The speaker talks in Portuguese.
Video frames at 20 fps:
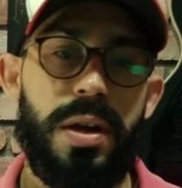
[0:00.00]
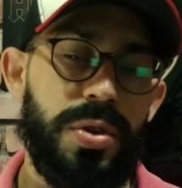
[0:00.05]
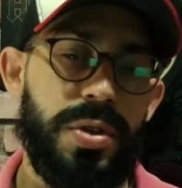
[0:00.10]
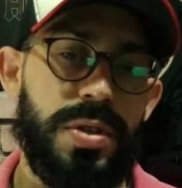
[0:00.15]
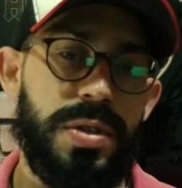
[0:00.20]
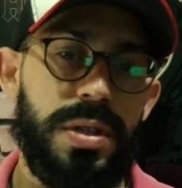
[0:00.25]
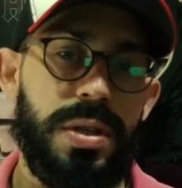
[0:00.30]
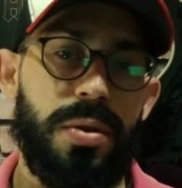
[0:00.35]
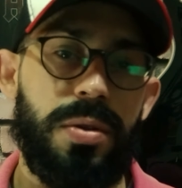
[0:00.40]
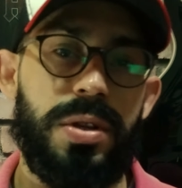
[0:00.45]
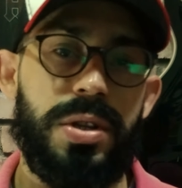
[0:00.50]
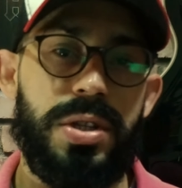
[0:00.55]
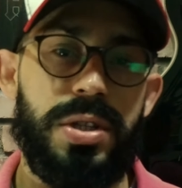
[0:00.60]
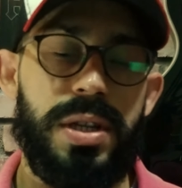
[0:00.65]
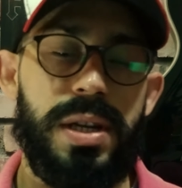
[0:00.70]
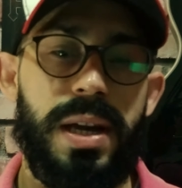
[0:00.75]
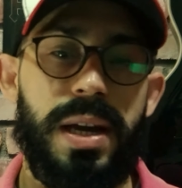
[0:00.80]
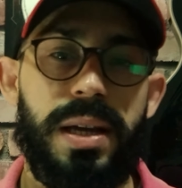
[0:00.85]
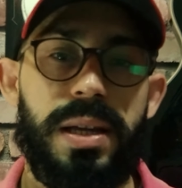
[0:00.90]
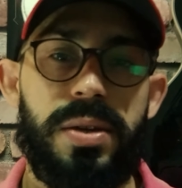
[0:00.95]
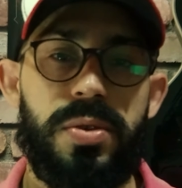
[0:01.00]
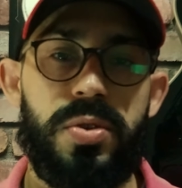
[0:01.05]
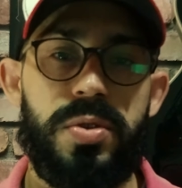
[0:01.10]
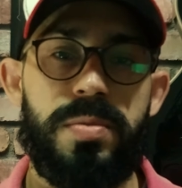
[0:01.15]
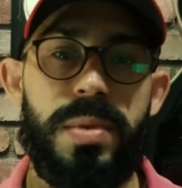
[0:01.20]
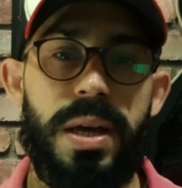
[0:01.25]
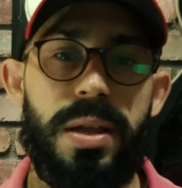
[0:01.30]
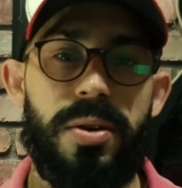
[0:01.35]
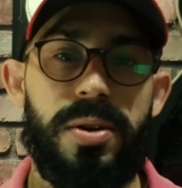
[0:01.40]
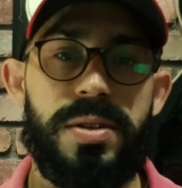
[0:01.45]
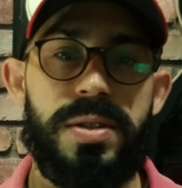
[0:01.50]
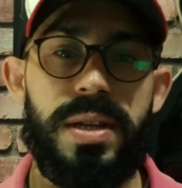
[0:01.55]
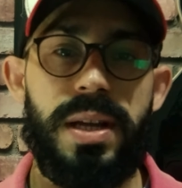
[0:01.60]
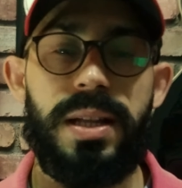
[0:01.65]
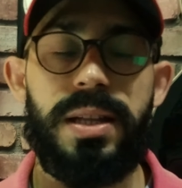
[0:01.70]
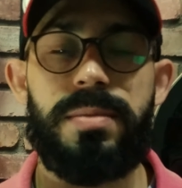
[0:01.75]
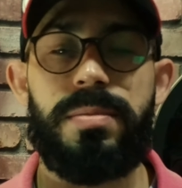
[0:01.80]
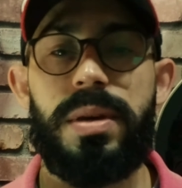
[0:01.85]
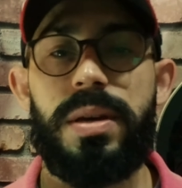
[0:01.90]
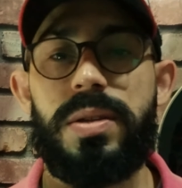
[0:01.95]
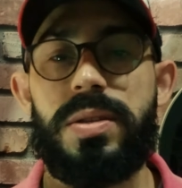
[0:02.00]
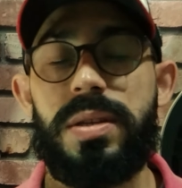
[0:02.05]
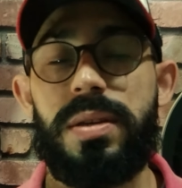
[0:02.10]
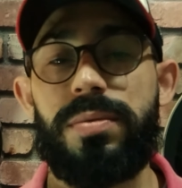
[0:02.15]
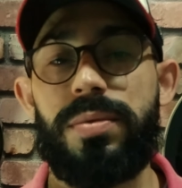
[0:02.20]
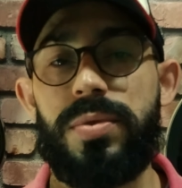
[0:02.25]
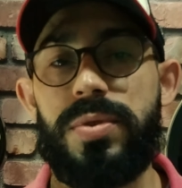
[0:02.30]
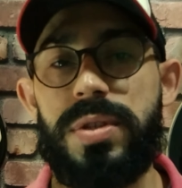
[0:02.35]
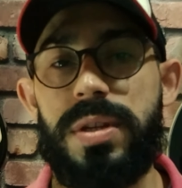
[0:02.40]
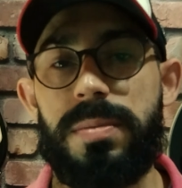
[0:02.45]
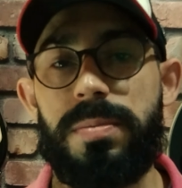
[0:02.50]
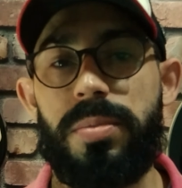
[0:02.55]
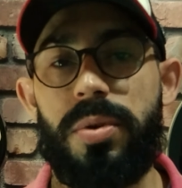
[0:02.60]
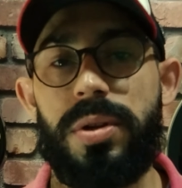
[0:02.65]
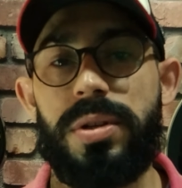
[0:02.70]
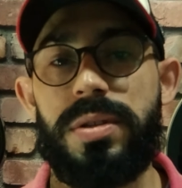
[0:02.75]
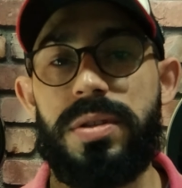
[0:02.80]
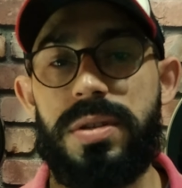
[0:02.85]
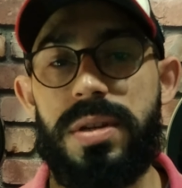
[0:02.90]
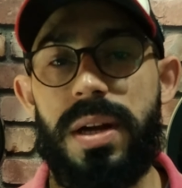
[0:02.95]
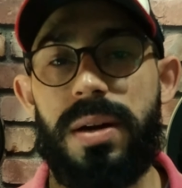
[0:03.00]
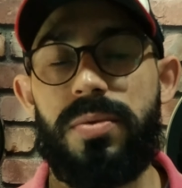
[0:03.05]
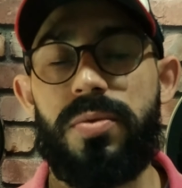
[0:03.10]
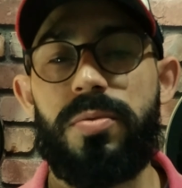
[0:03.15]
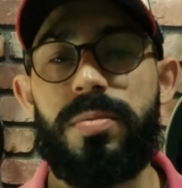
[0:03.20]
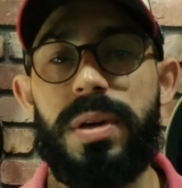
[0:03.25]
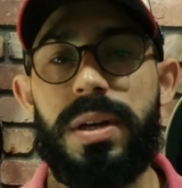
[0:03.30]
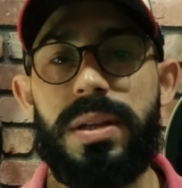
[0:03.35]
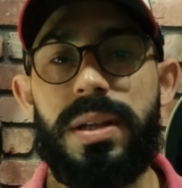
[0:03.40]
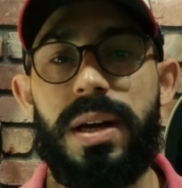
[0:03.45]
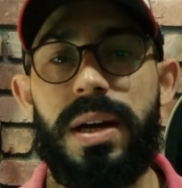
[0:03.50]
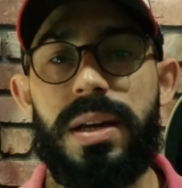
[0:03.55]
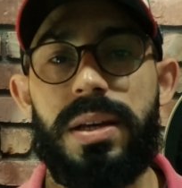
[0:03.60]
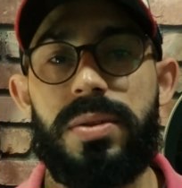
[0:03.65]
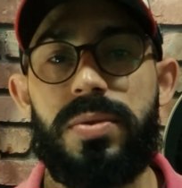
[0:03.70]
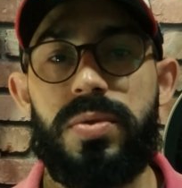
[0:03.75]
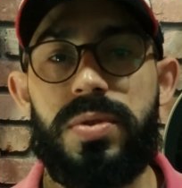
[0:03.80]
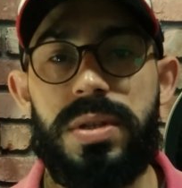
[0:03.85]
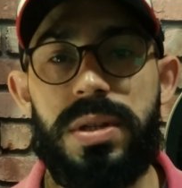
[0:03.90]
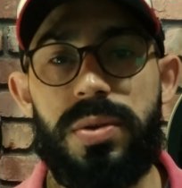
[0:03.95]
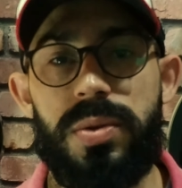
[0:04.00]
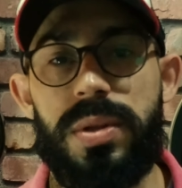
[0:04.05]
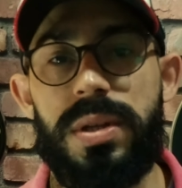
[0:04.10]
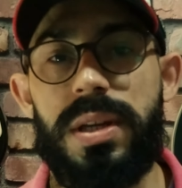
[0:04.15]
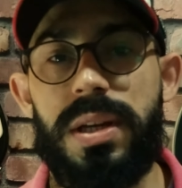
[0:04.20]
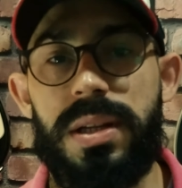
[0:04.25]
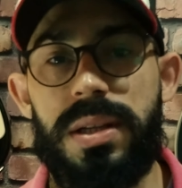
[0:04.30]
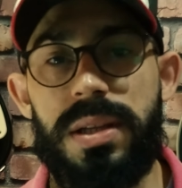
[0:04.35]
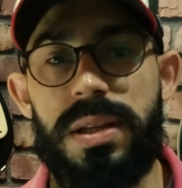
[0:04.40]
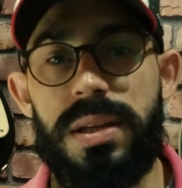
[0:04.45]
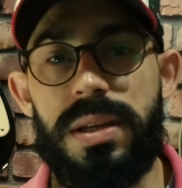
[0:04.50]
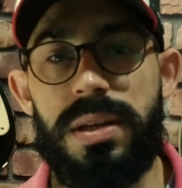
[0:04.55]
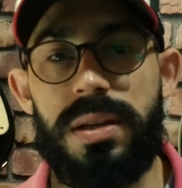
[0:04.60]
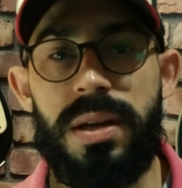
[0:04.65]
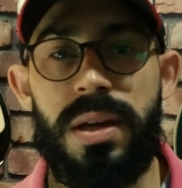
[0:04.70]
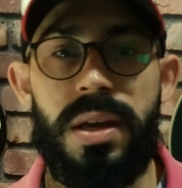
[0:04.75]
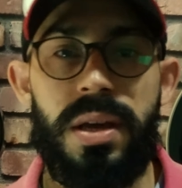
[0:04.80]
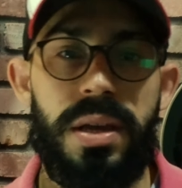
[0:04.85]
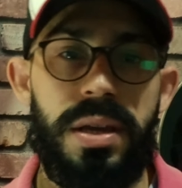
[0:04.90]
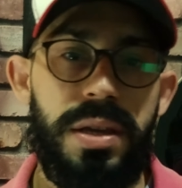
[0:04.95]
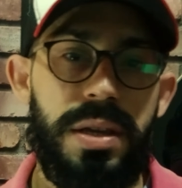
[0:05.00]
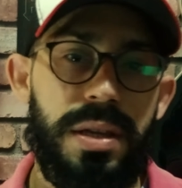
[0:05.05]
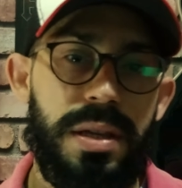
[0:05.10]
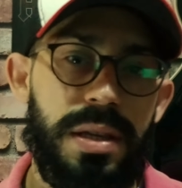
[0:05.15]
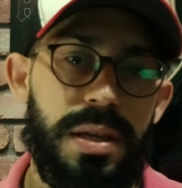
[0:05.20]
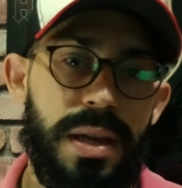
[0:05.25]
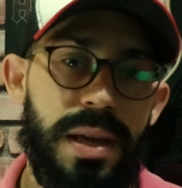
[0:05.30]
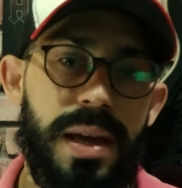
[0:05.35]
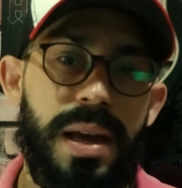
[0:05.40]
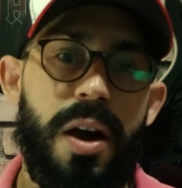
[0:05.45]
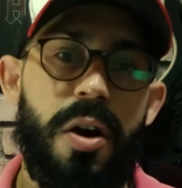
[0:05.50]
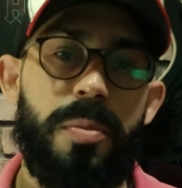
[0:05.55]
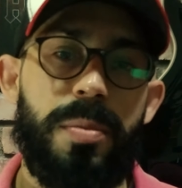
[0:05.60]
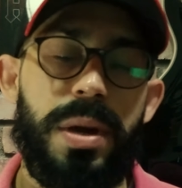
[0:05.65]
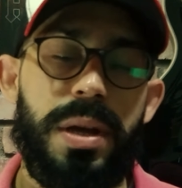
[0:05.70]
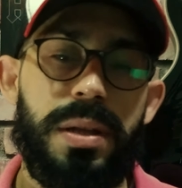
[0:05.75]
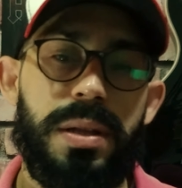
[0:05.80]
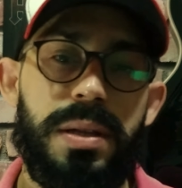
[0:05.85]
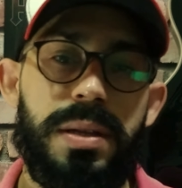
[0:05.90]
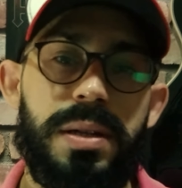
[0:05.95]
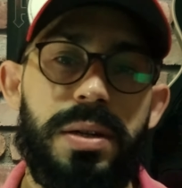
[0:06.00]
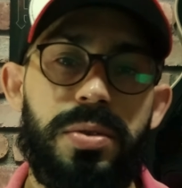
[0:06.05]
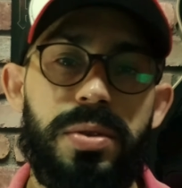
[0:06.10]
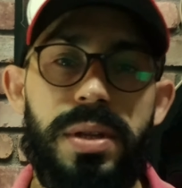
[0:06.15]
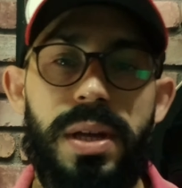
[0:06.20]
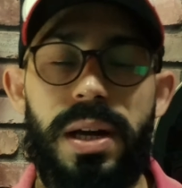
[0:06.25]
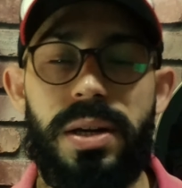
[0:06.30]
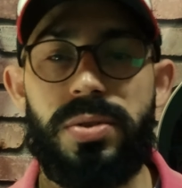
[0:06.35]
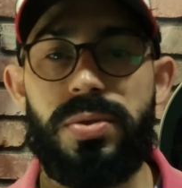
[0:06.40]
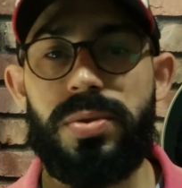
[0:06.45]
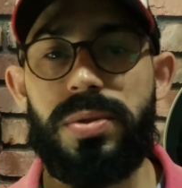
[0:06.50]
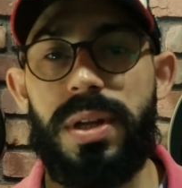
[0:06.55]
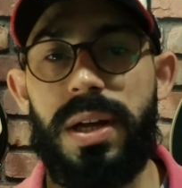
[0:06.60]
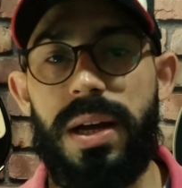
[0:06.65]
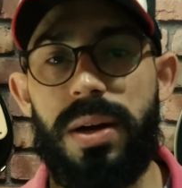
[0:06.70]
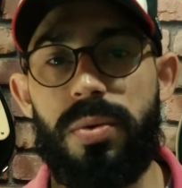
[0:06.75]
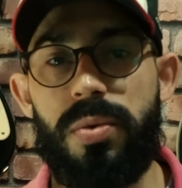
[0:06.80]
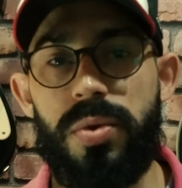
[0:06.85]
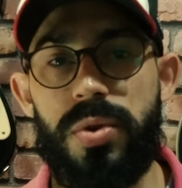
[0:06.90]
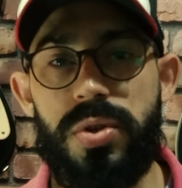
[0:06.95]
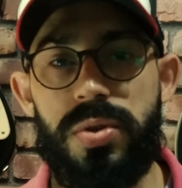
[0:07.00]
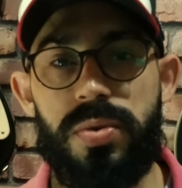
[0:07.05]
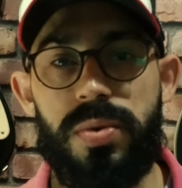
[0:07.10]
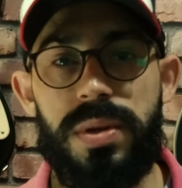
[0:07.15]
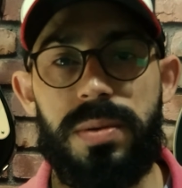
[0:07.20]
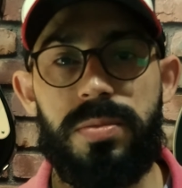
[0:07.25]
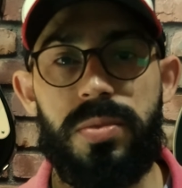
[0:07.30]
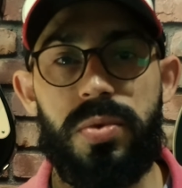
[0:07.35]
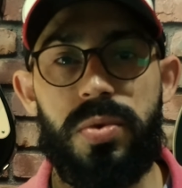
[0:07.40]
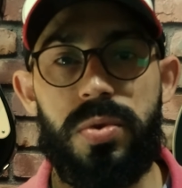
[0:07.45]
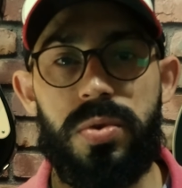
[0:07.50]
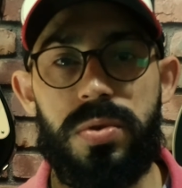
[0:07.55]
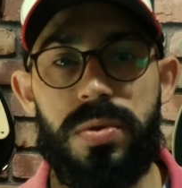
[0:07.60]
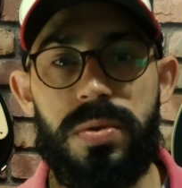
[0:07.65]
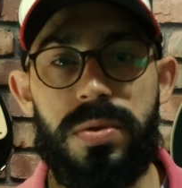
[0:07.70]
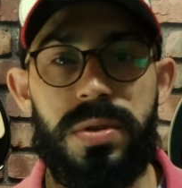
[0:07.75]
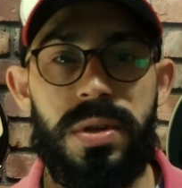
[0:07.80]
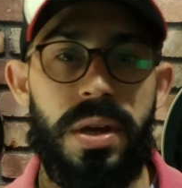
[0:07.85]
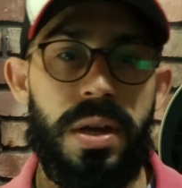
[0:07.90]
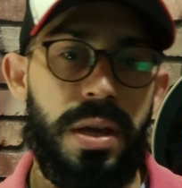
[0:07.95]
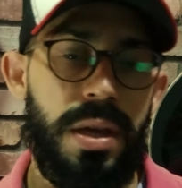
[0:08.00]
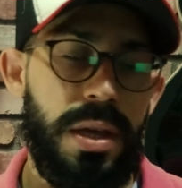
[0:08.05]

Por isso que eu lixei aqui aqui os melhores alimentos que você pode estar comendo aí no seu dia a dia e que realmente irão te ajudar a construir músculos.